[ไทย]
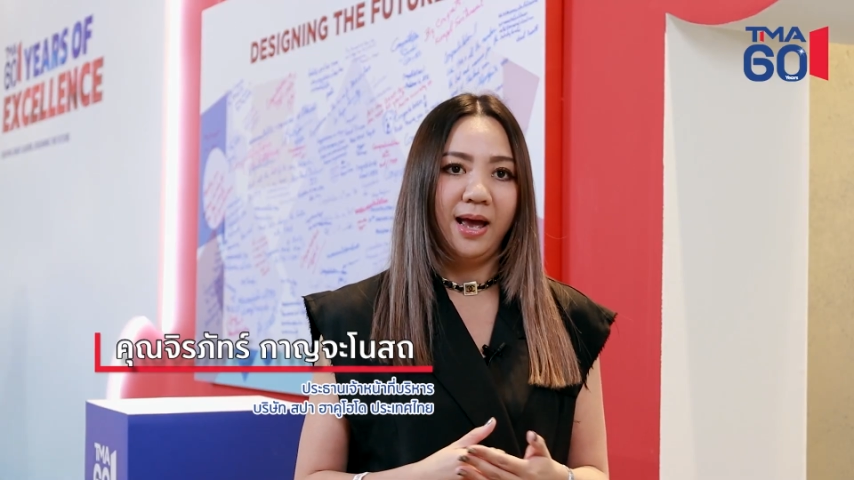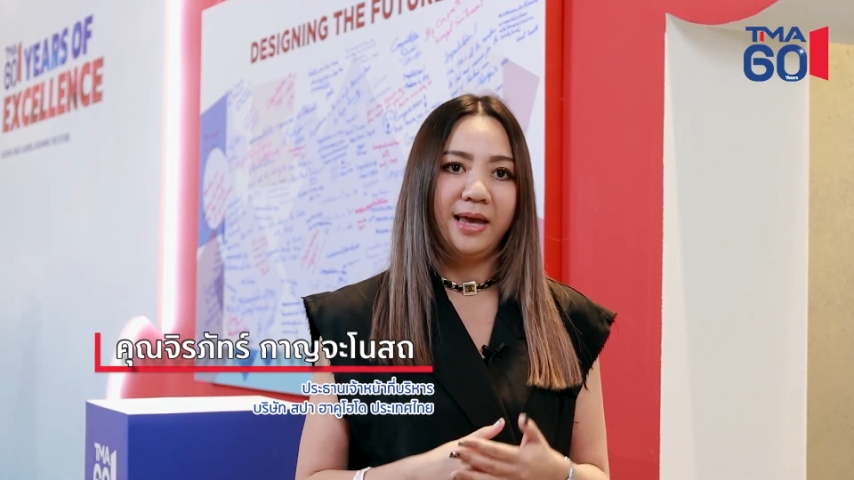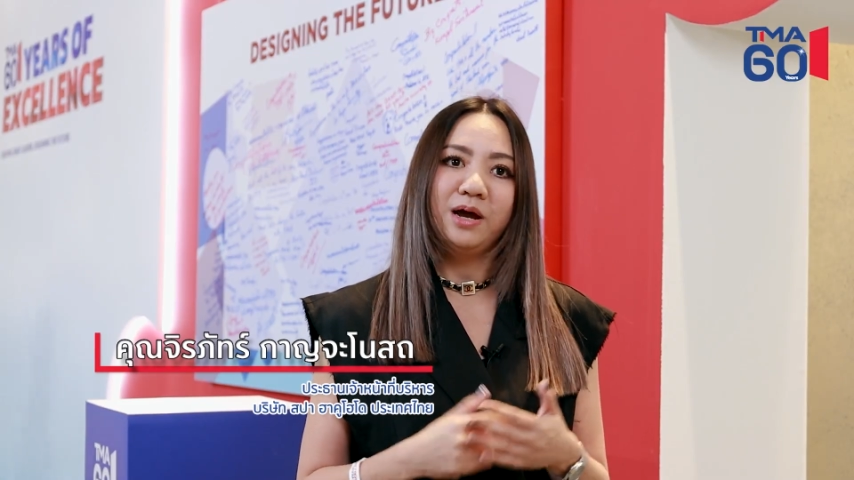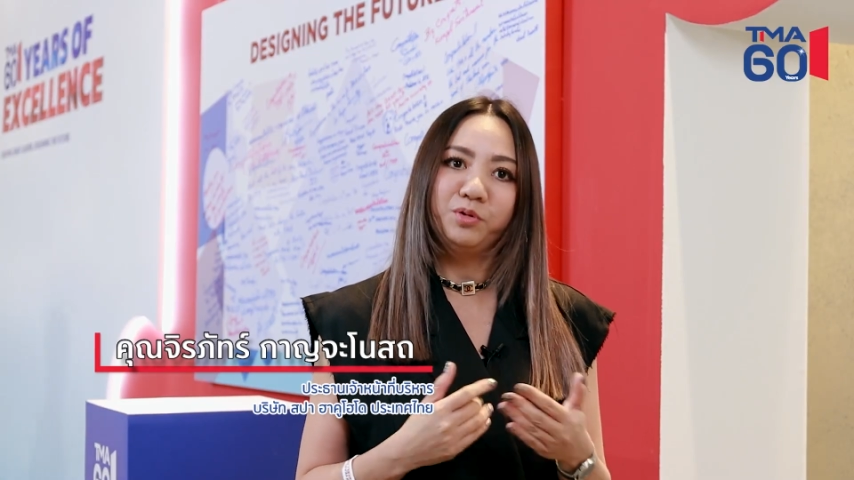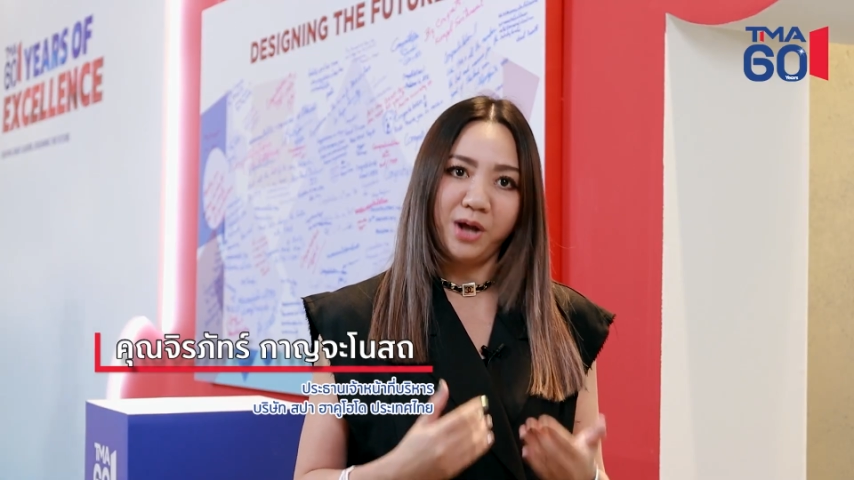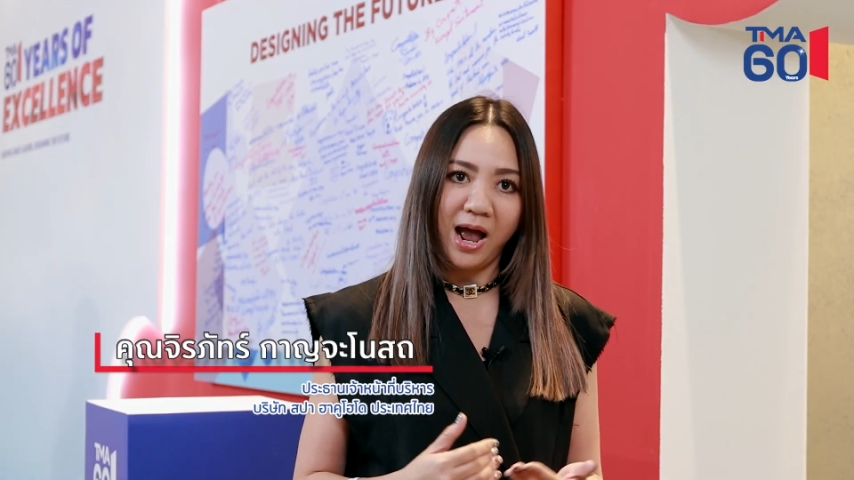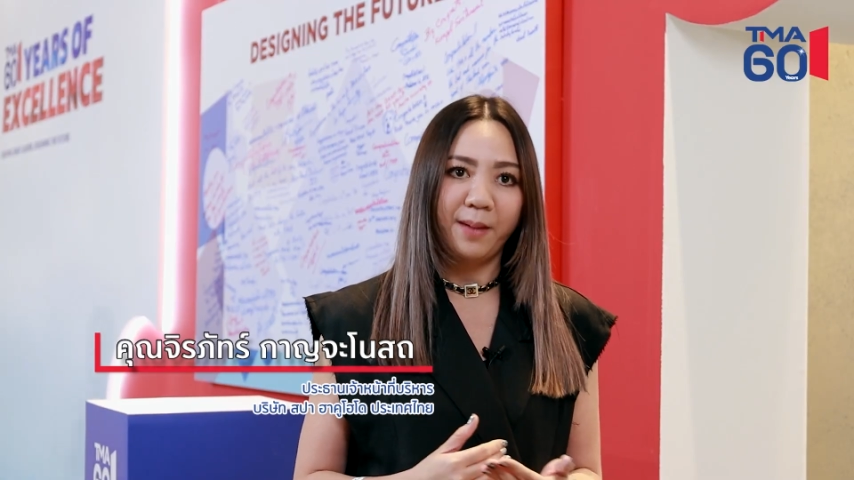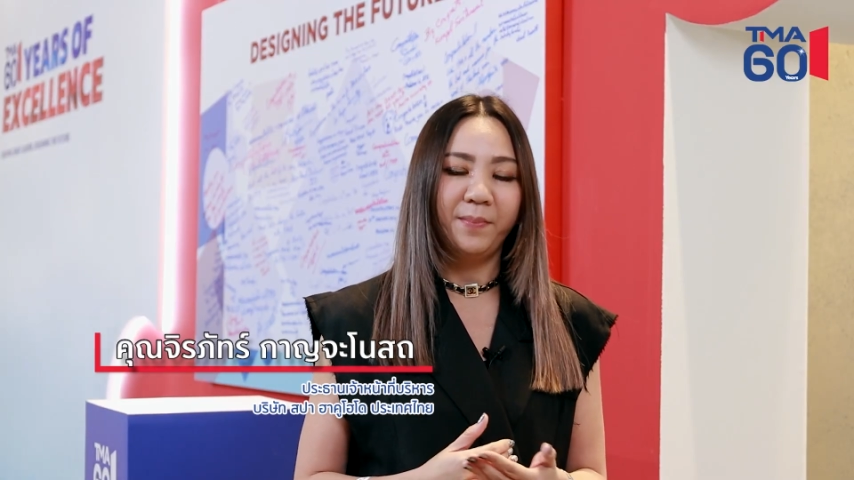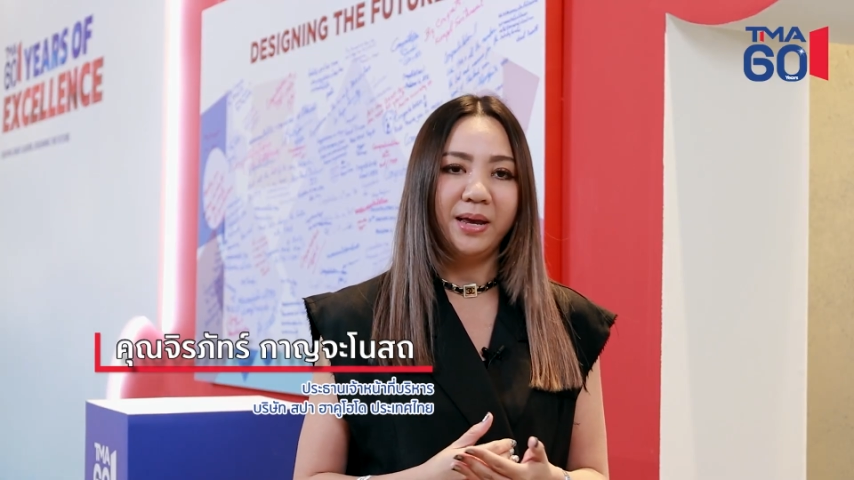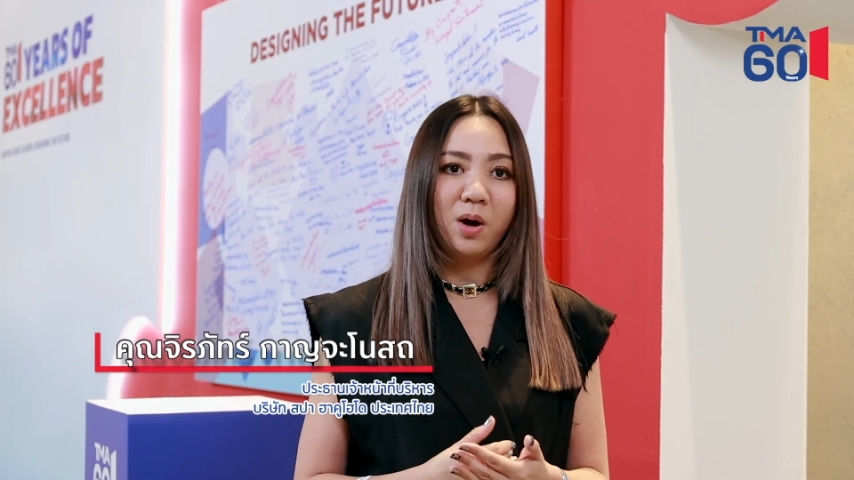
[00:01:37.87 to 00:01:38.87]
ให้เขา
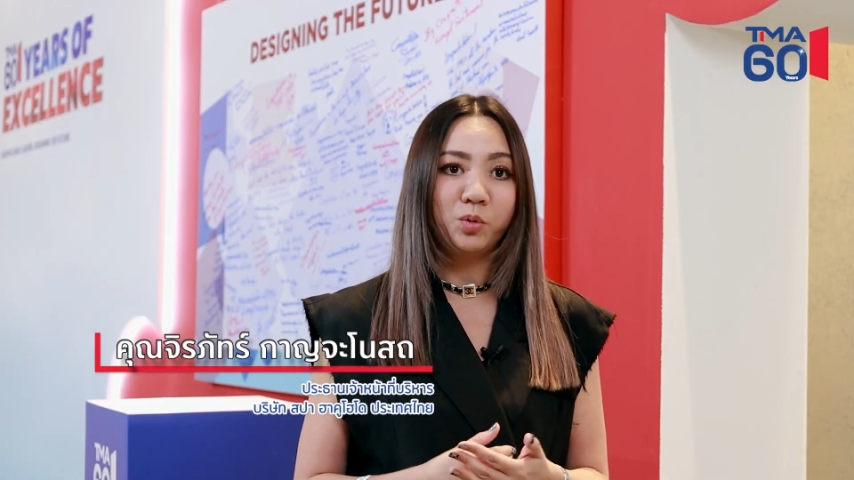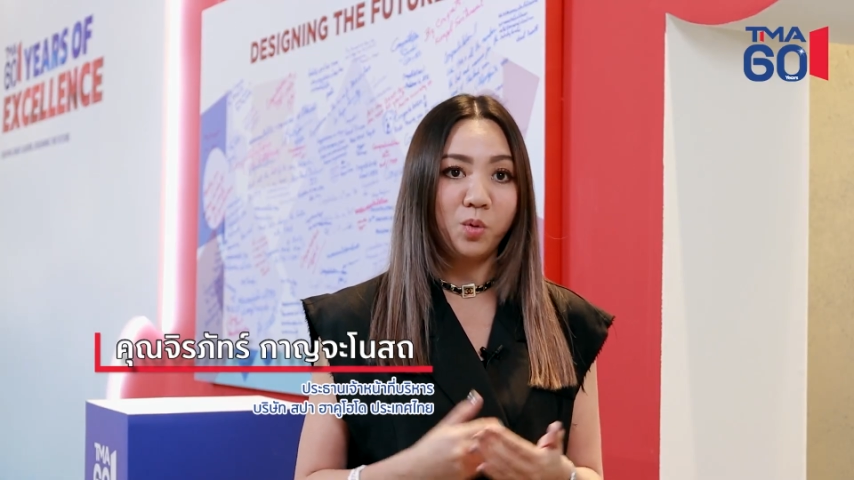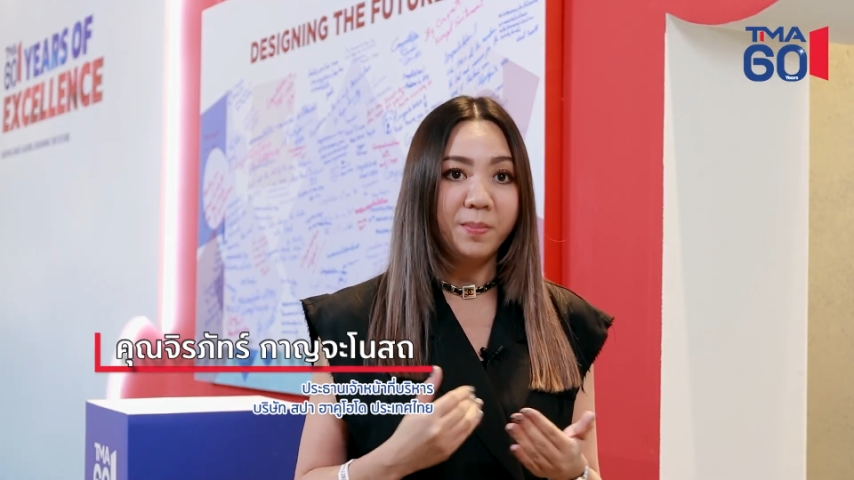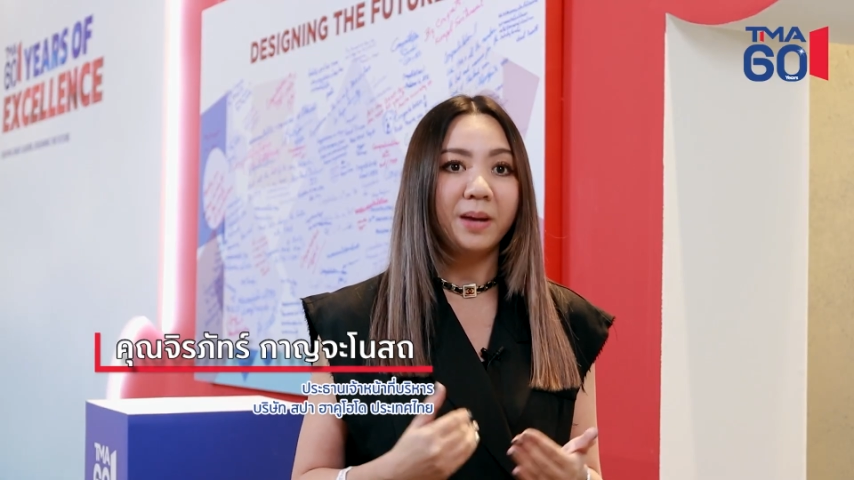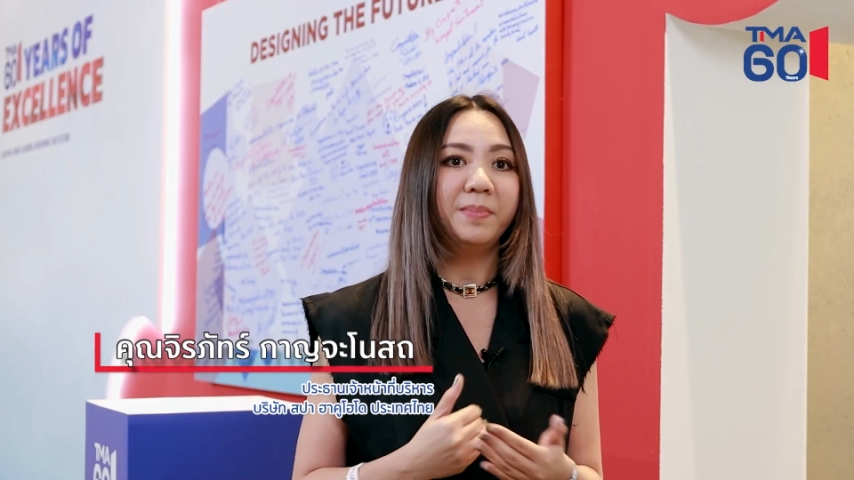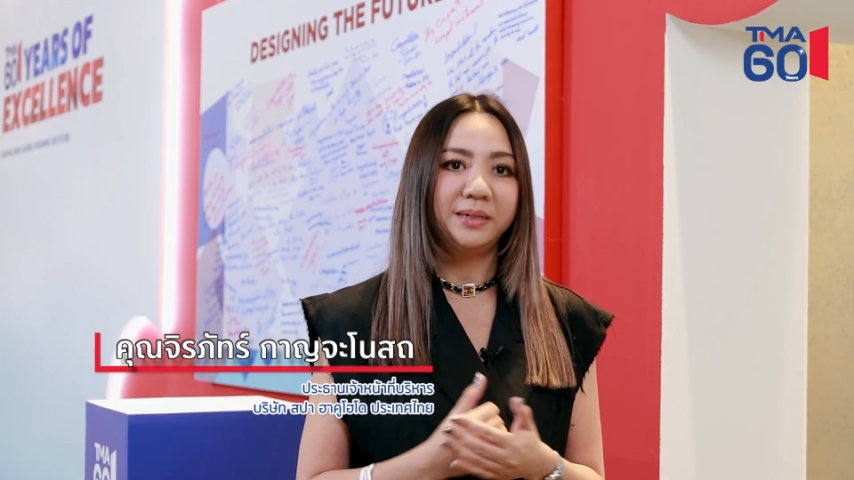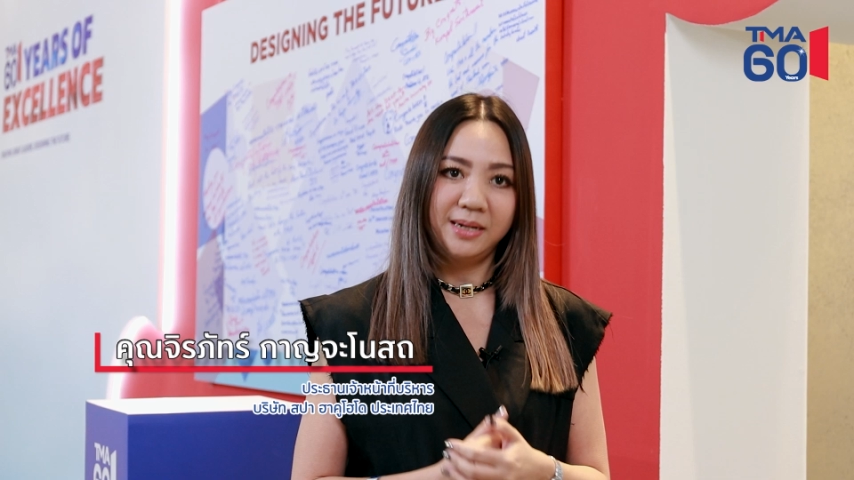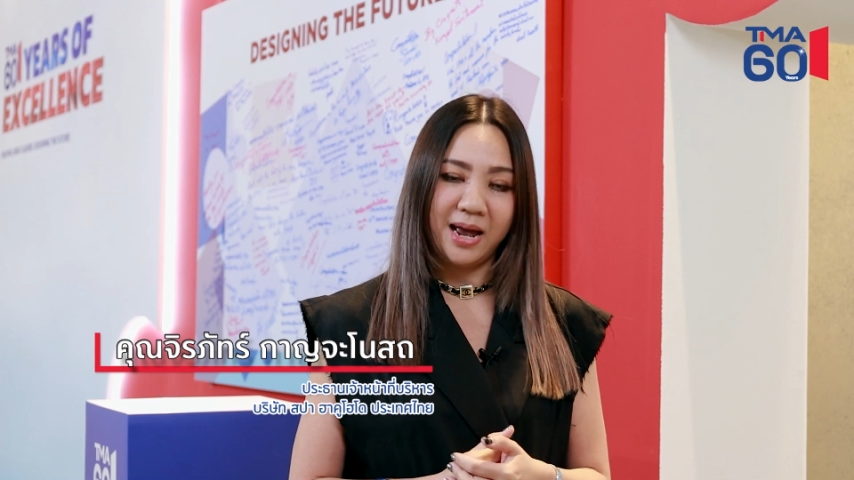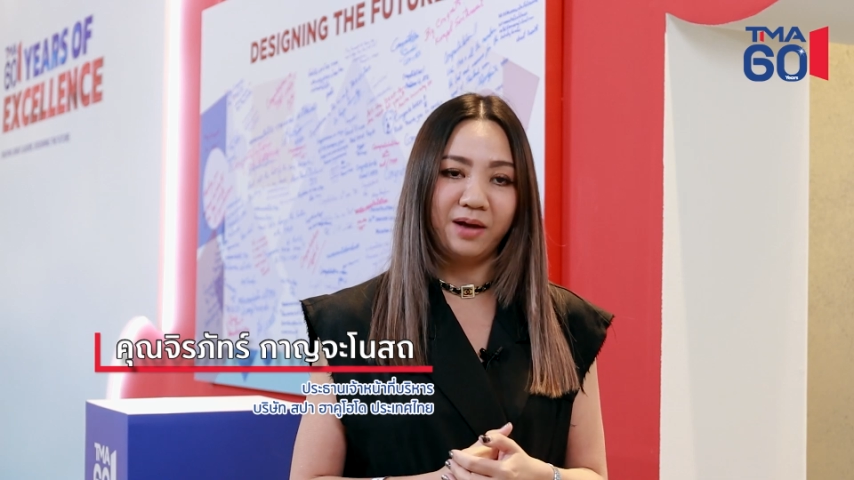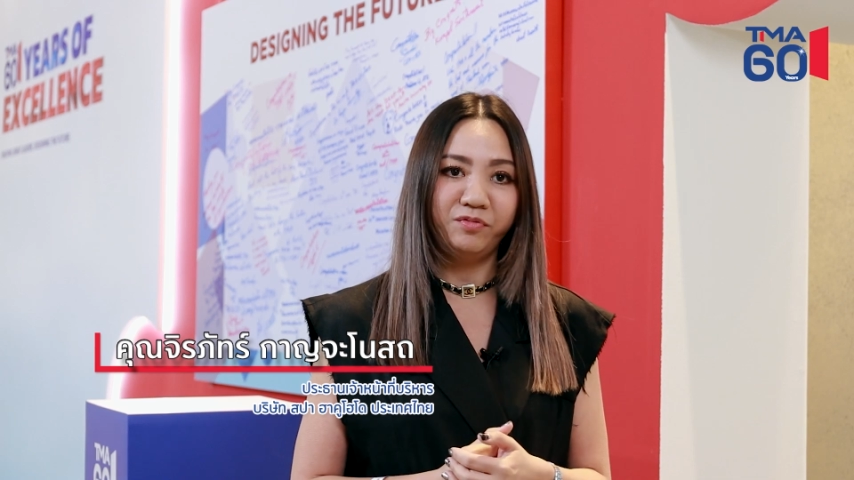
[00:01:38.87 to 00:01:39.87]
ทำให้เขาร่วมกันพัฒนา